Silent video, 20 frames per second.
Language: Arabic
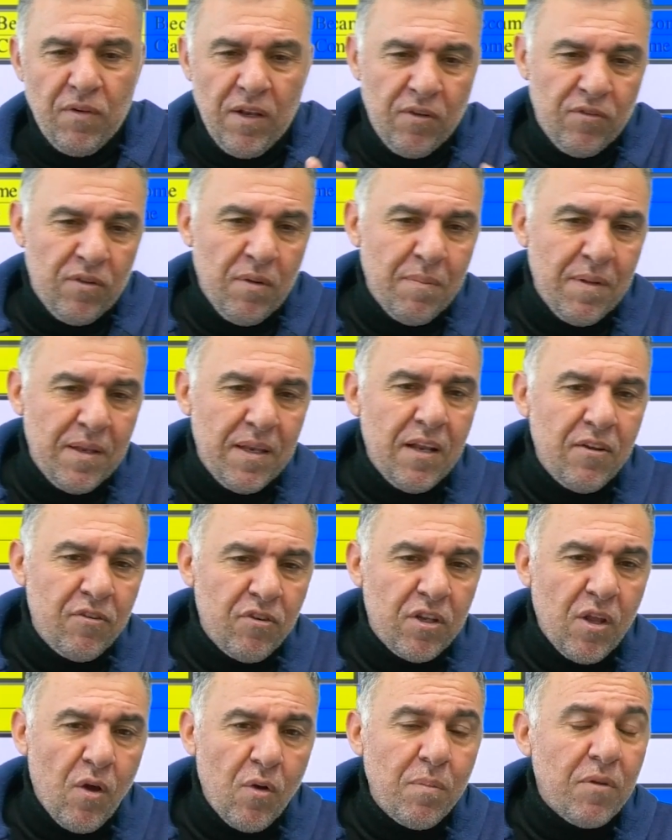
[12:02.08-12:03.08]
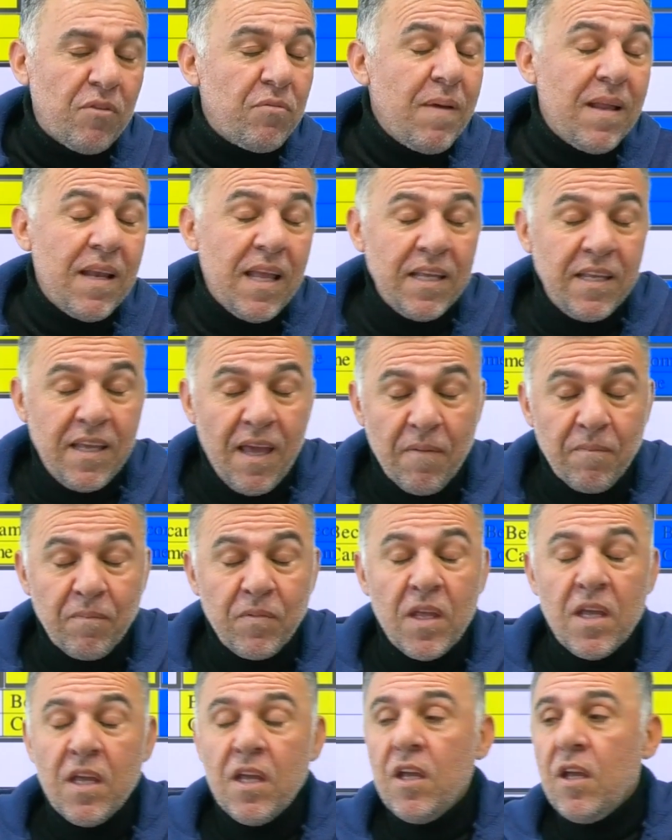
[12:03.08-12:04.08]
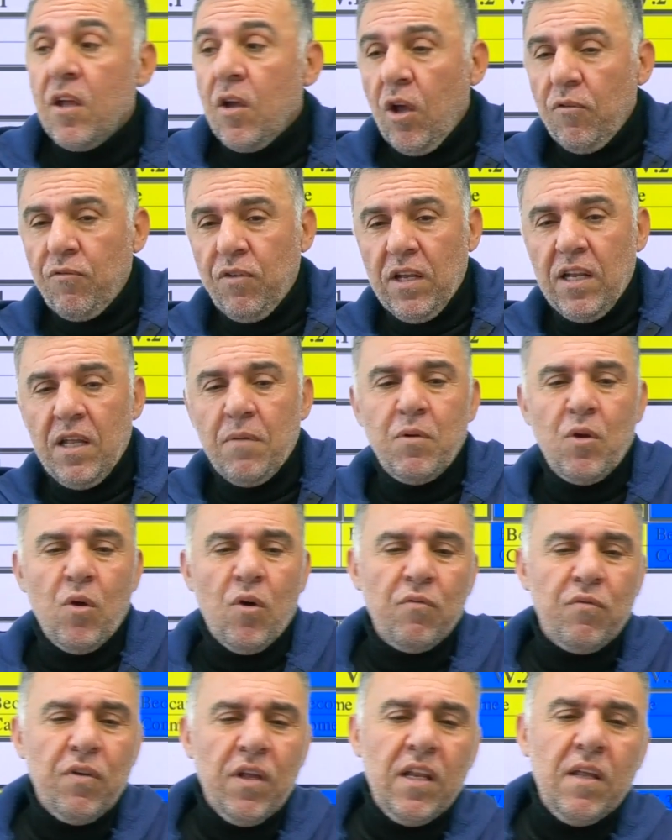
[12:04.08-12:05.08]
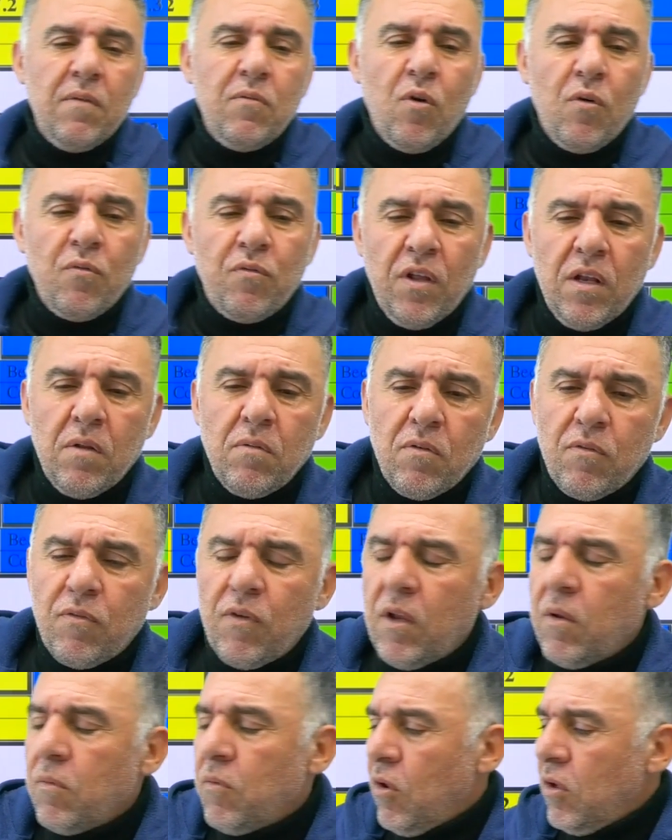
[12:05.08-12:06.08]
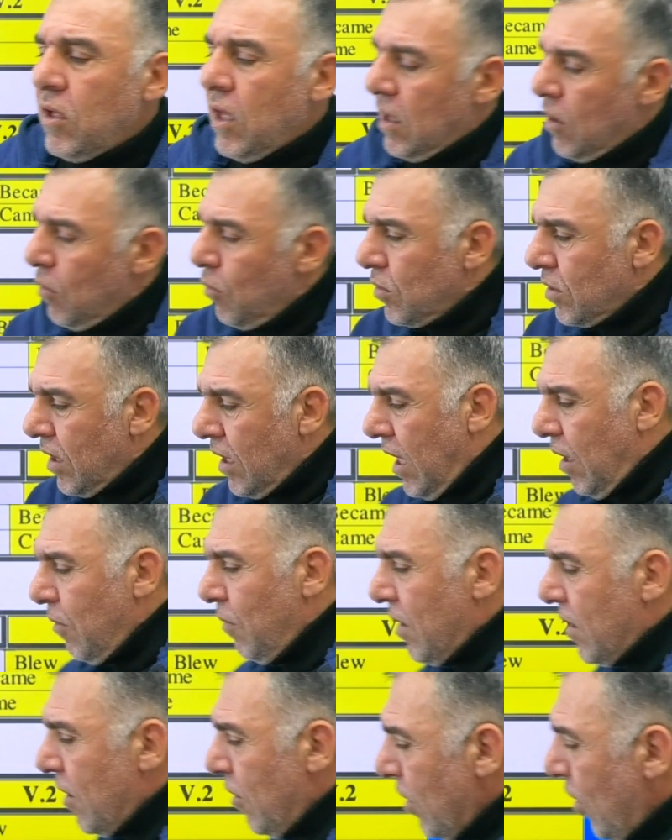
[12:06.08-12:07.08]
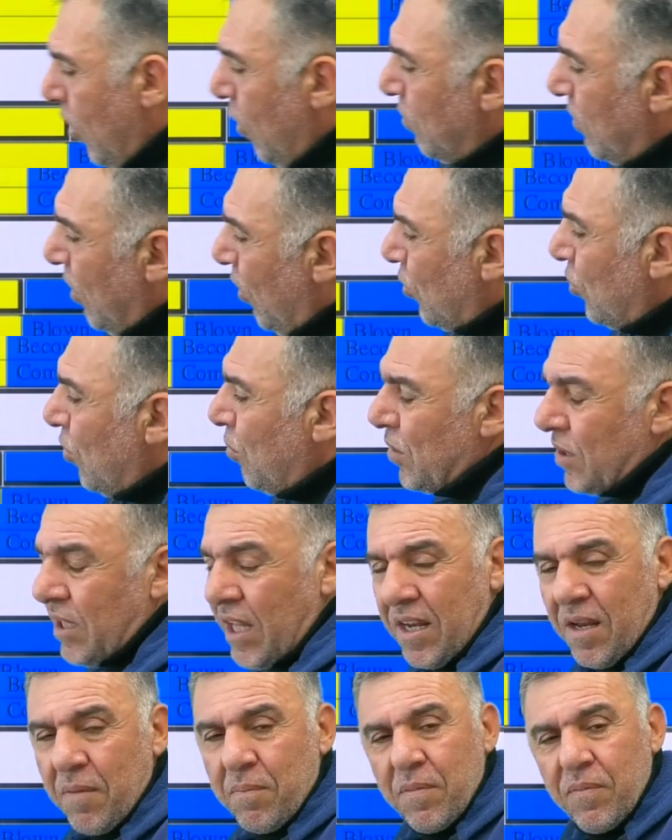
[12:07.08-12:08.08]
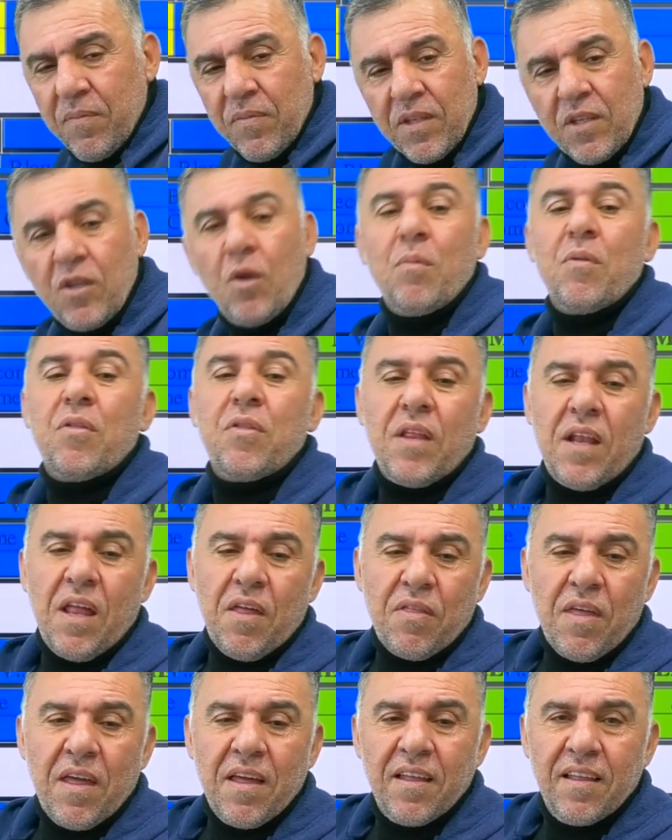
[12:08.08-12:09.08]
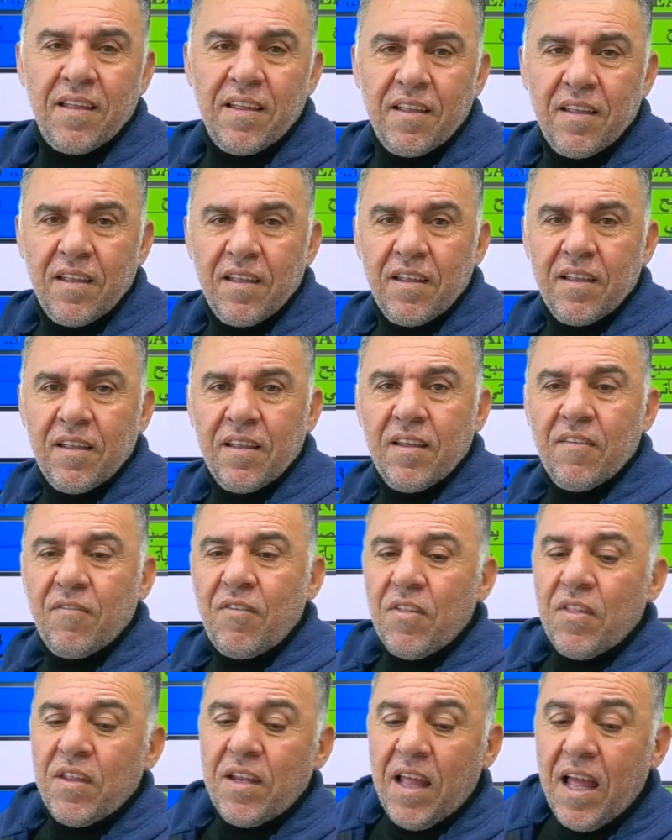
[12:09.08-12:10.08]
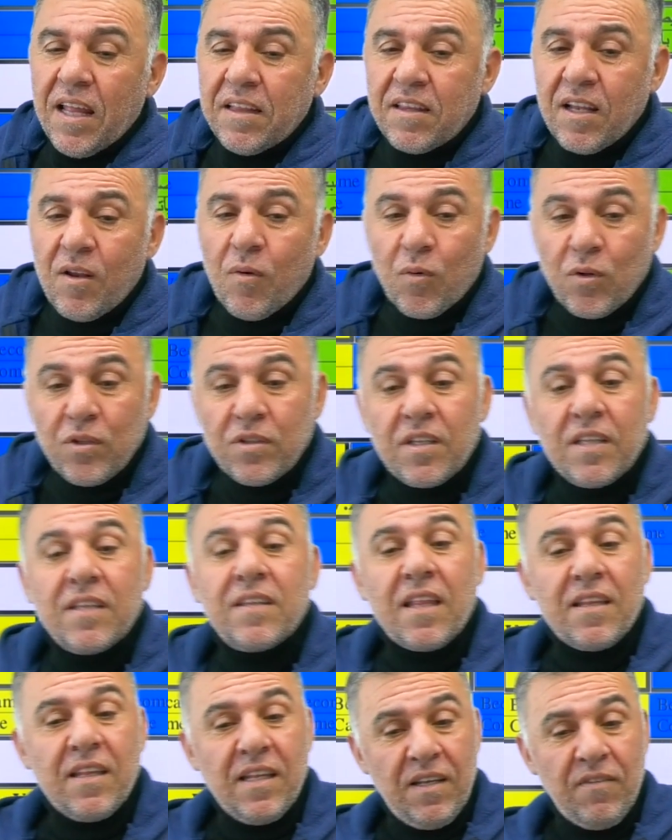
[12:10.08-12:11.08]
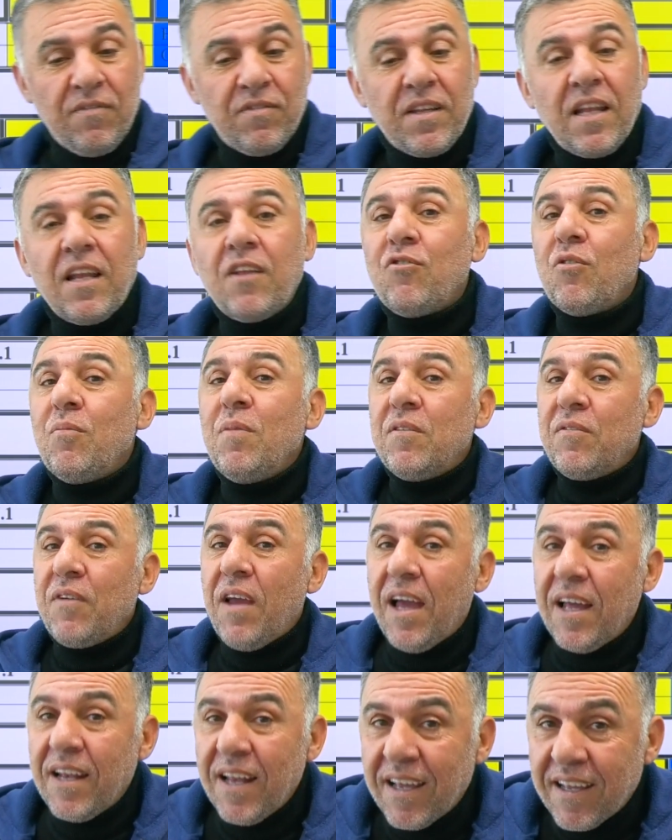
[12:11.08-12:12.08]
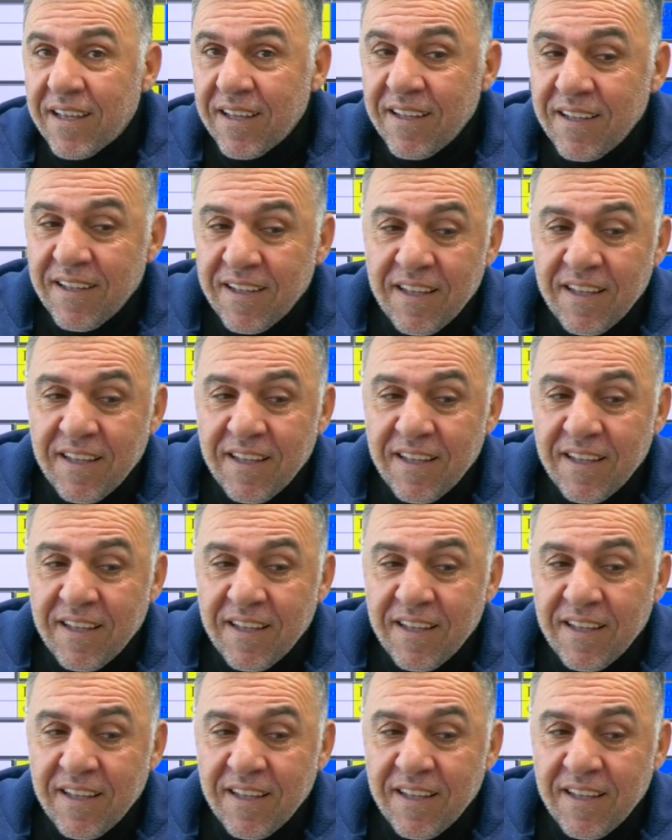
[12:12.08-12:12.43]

كيف لانه الجداول بس مع الايام فعليه من هون فعليه من هون فعليه من هون يلا من هون يلا وطلع الورقه يلا ابدا اكتب اتدرب يوم الثلاثاء فاذا حتى لو كنت انت ضعيف طلع شو عملت في حالك